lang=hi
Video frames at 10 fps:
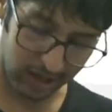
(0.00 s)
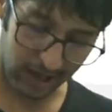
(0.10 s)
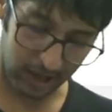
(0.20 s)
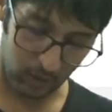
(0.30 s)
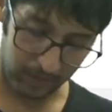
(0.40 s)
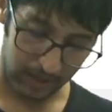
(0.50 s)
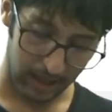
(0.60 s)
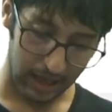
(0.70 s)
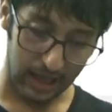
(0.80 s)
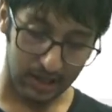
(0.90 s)
करो
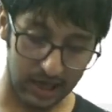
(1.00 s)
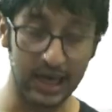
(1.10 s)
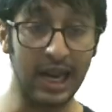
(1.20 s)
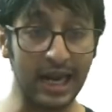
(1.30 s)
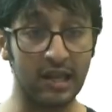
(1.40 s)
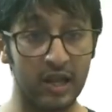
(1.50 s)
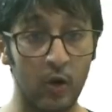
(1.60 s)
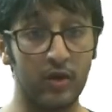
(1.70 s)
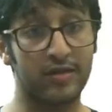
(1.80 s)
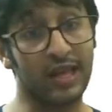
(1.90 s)
थ्री नाइन जीरो
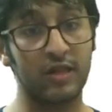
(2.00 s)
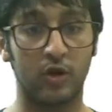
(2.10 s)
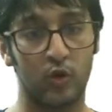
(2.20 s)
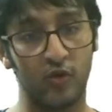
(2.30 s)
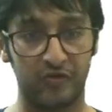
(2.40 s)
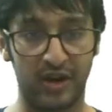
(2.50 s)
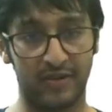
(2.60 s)
सिक्स टू फाइव